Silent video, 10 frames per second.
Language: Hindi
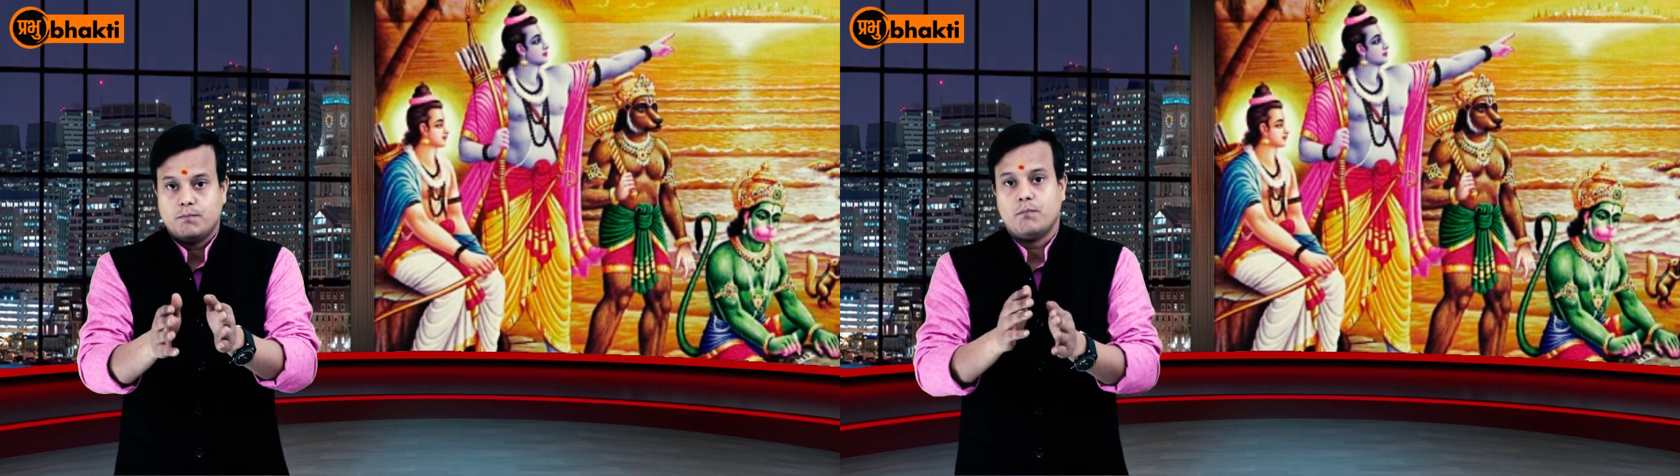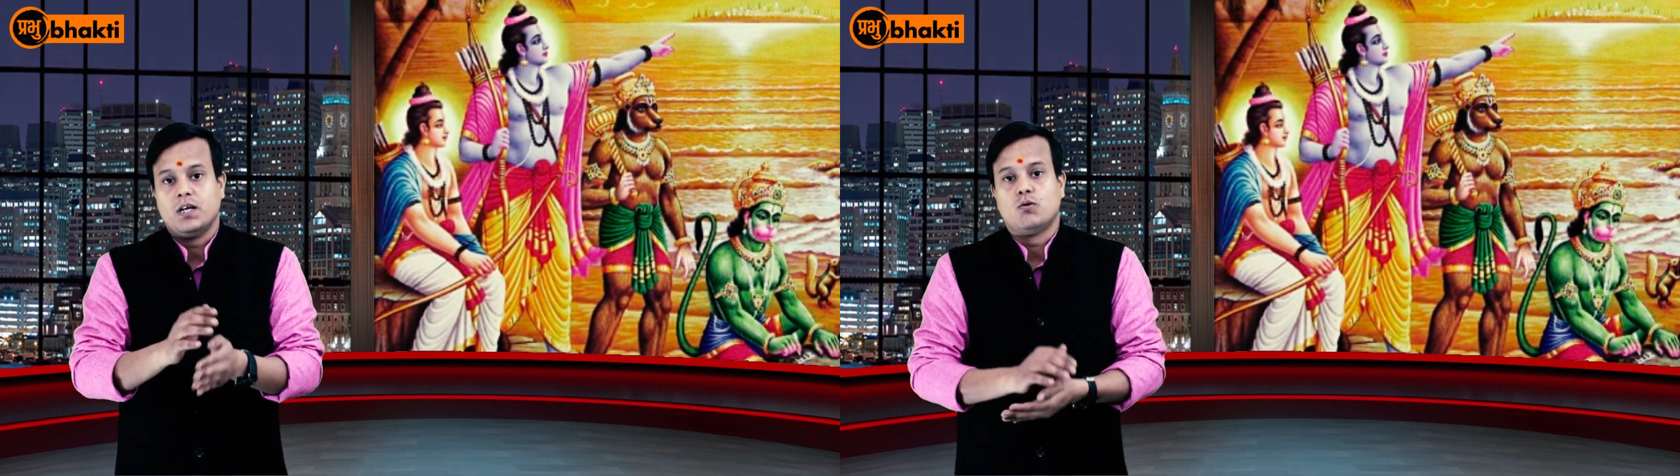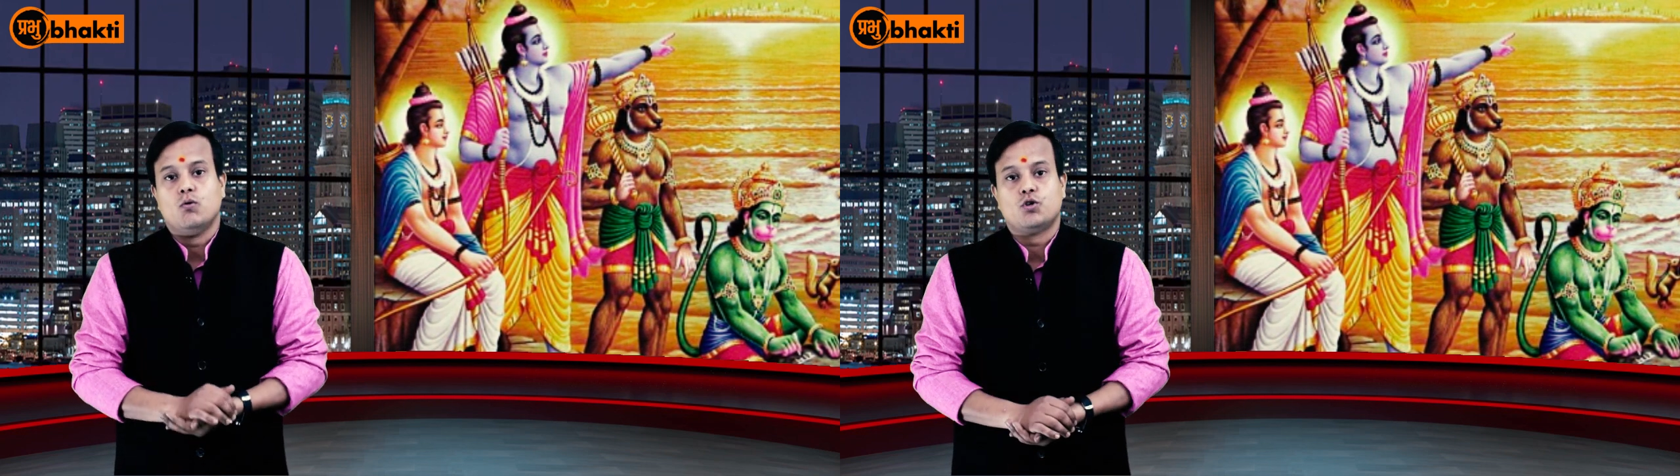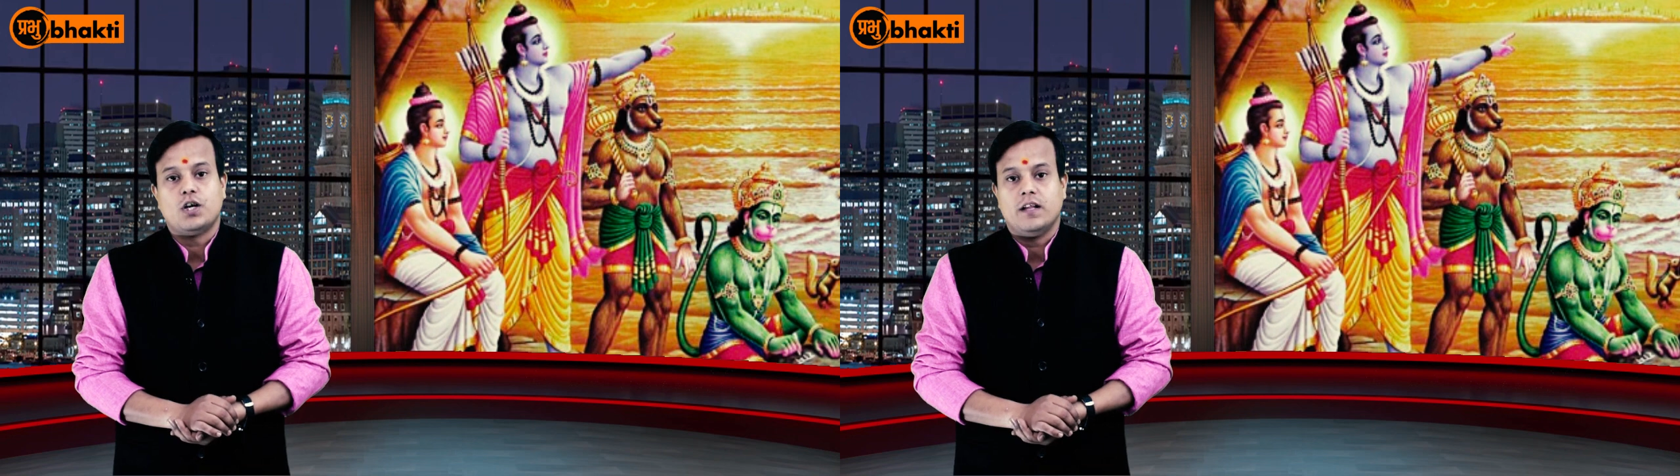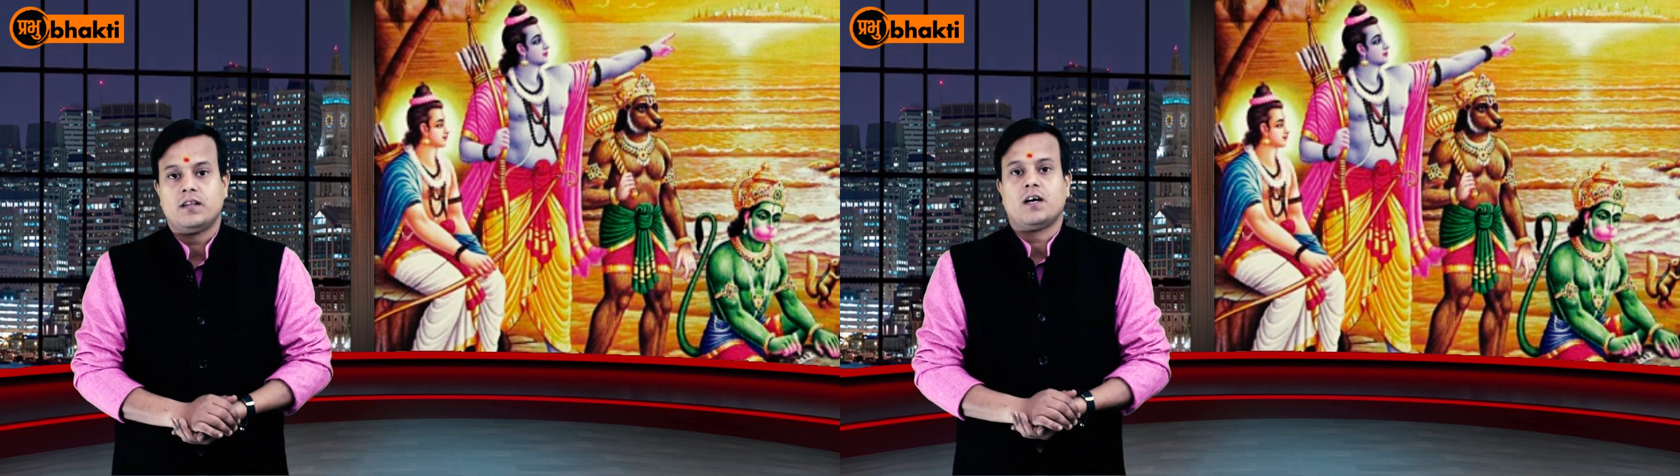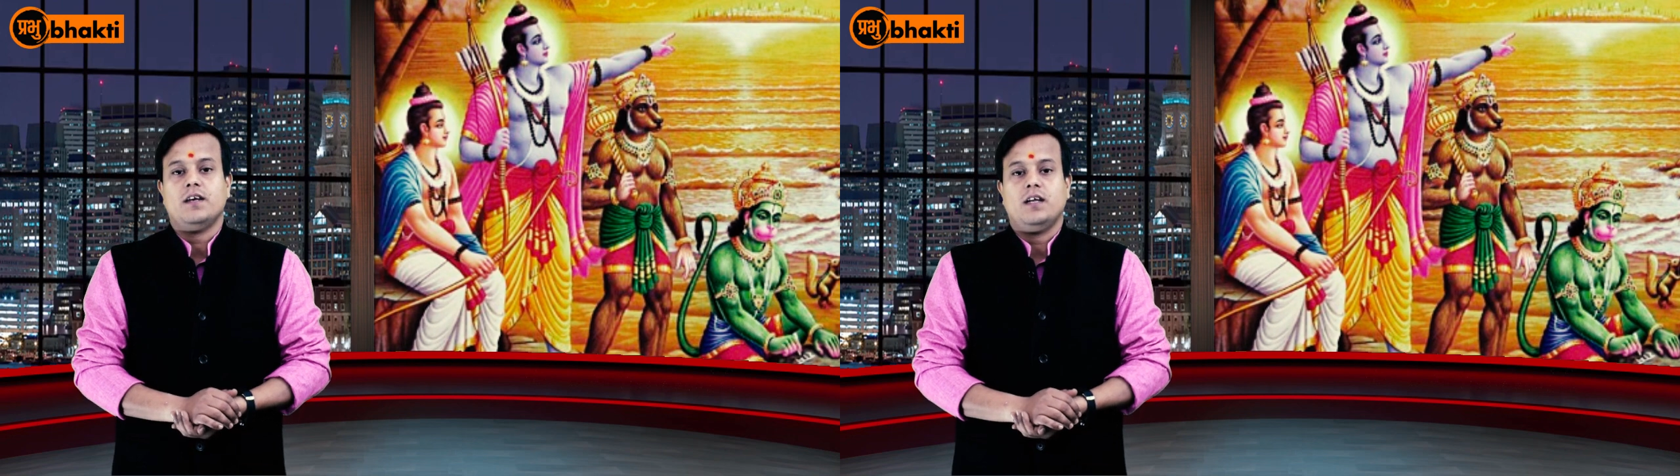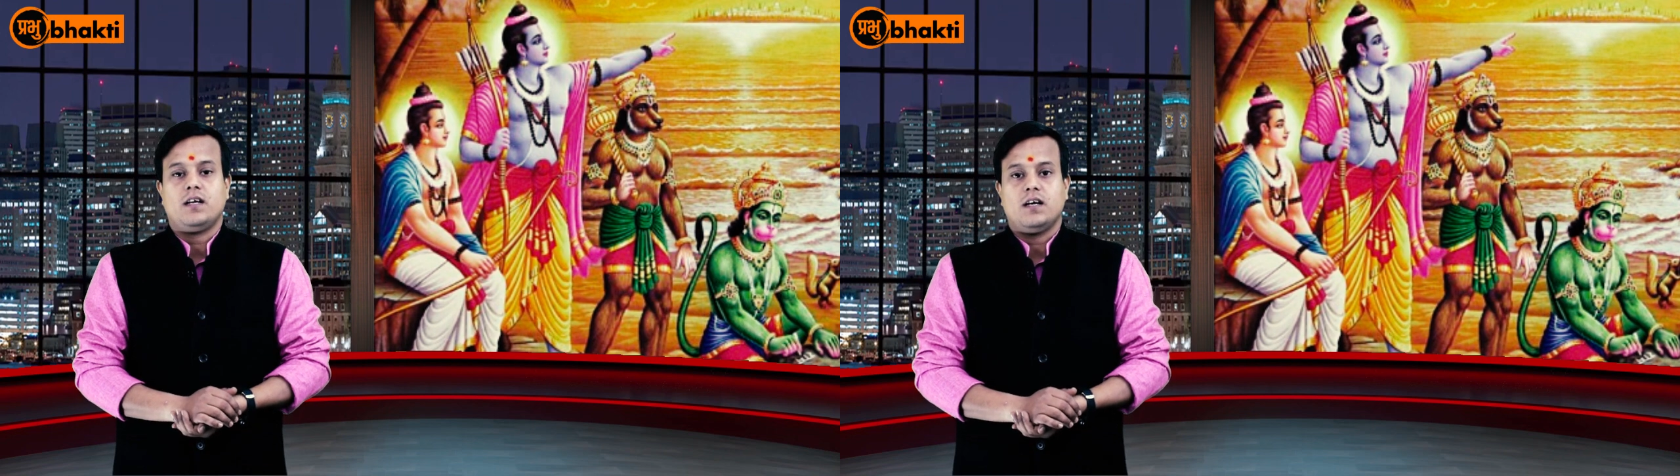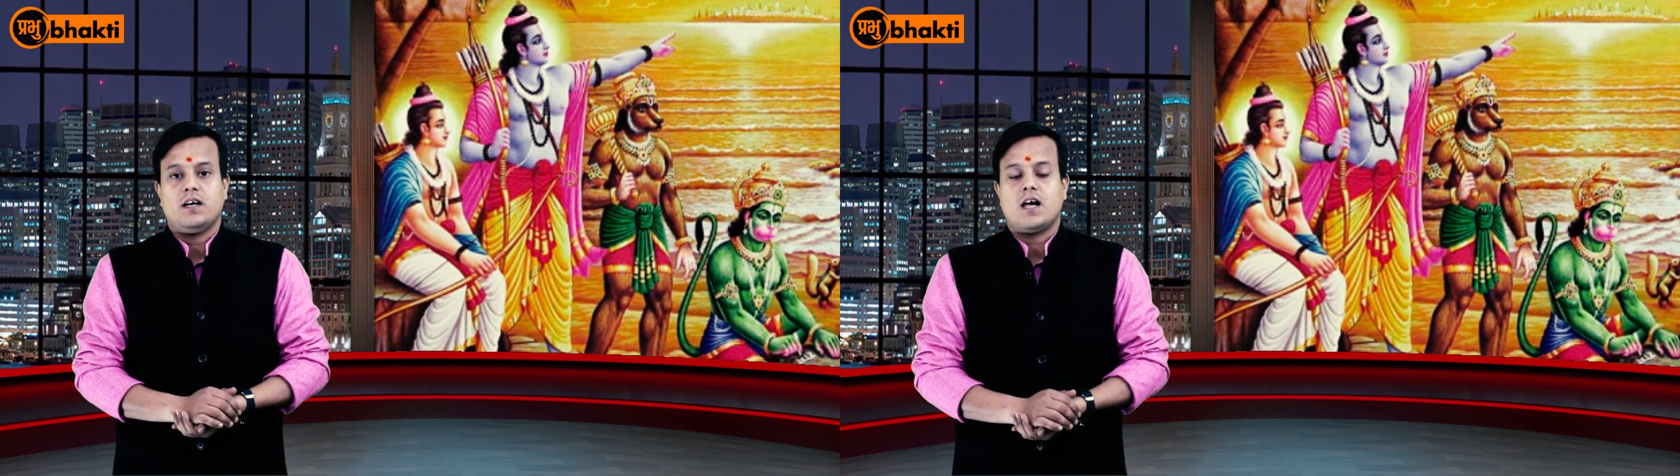मन को शांत करने
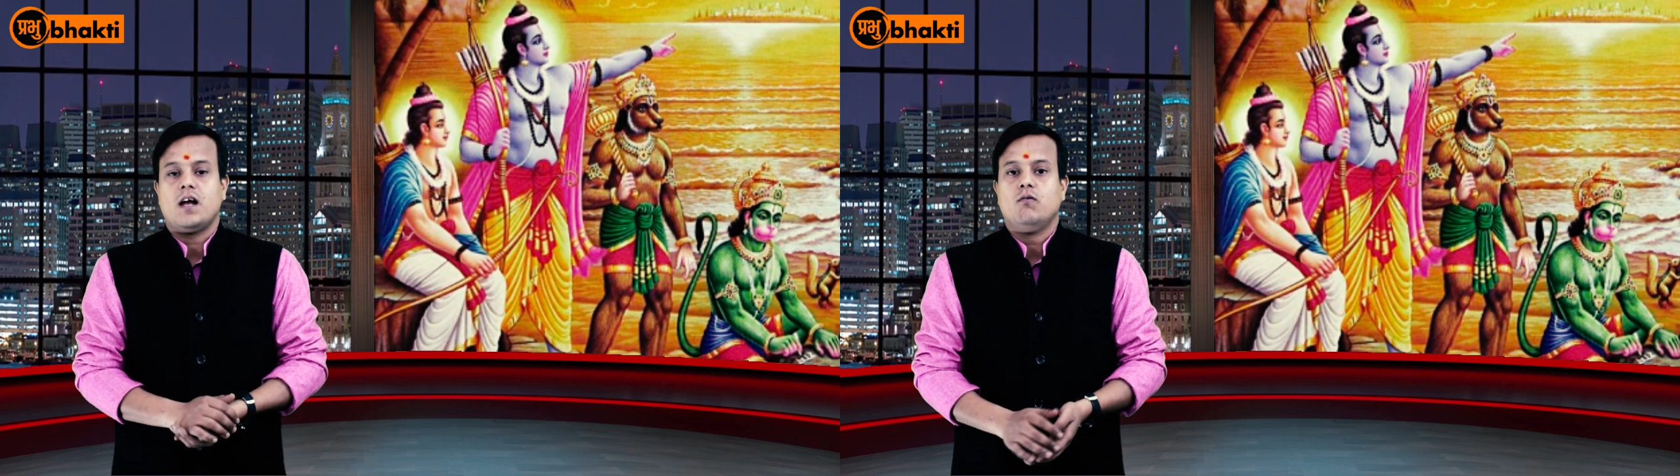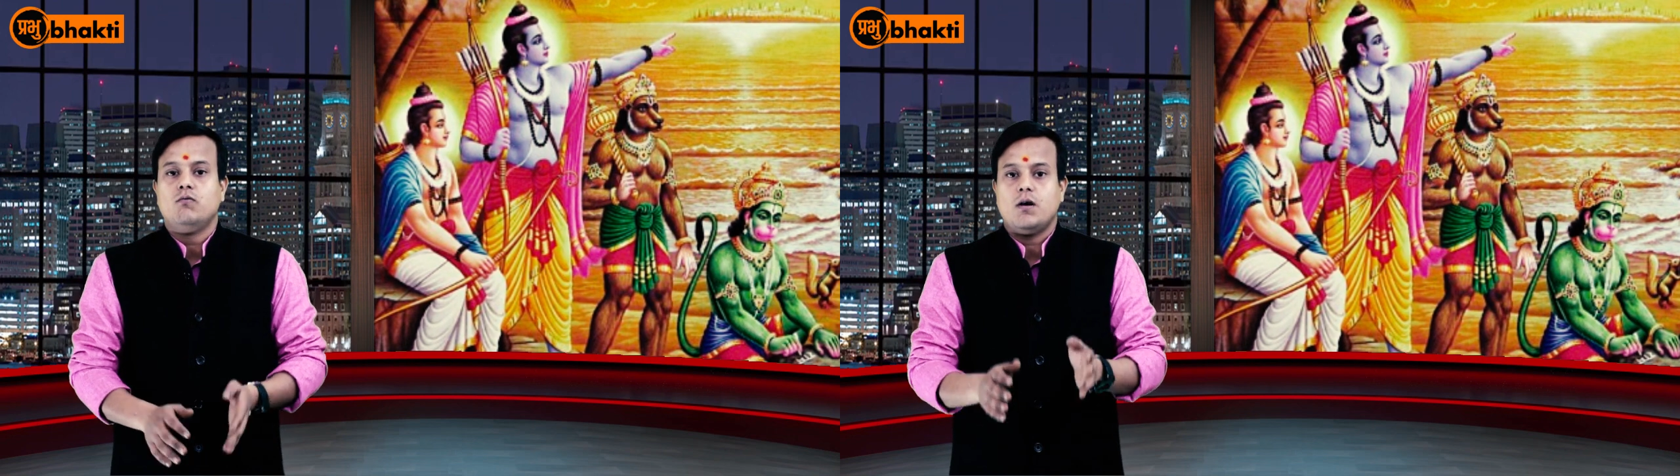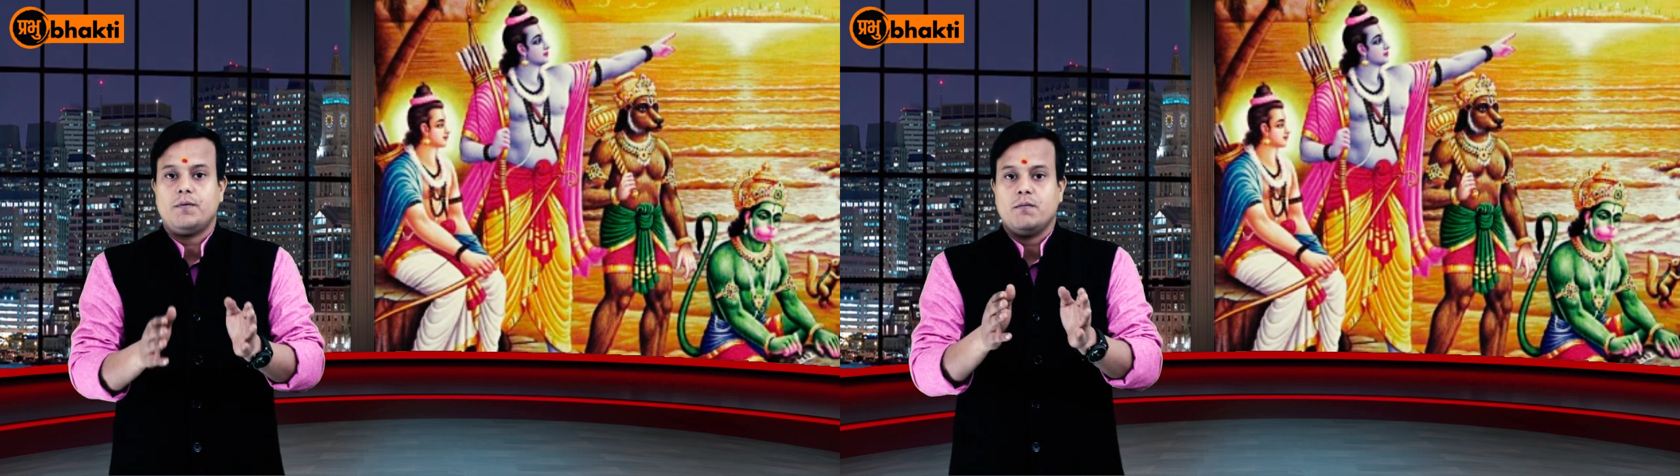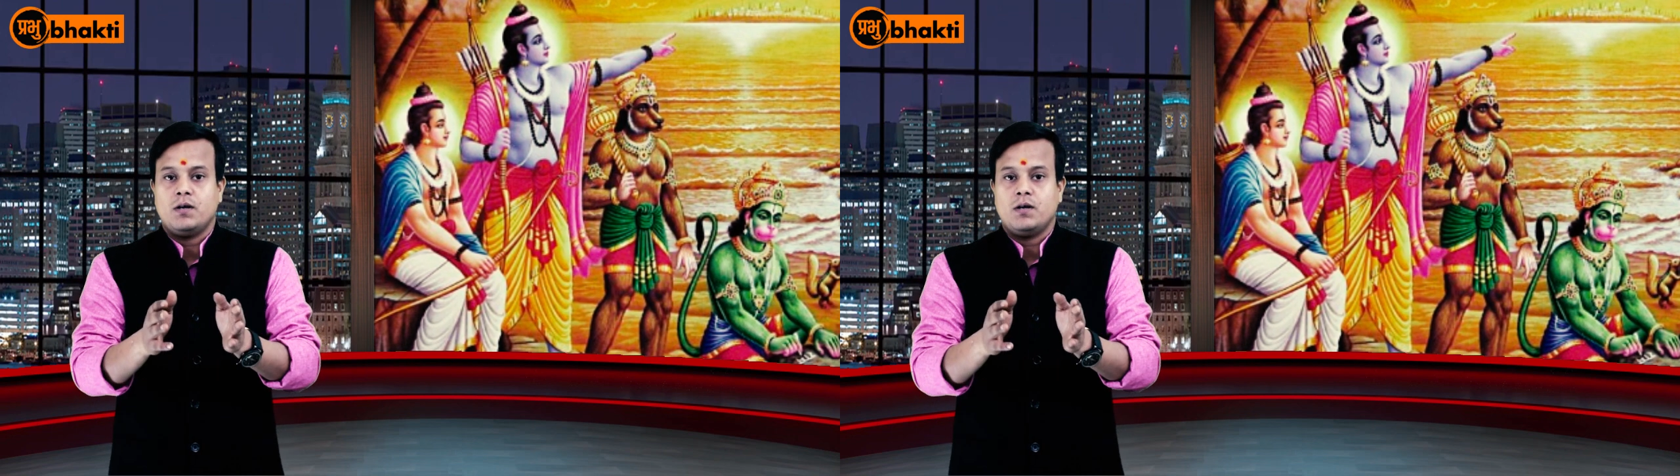के लिए गा रहा हूँ अपने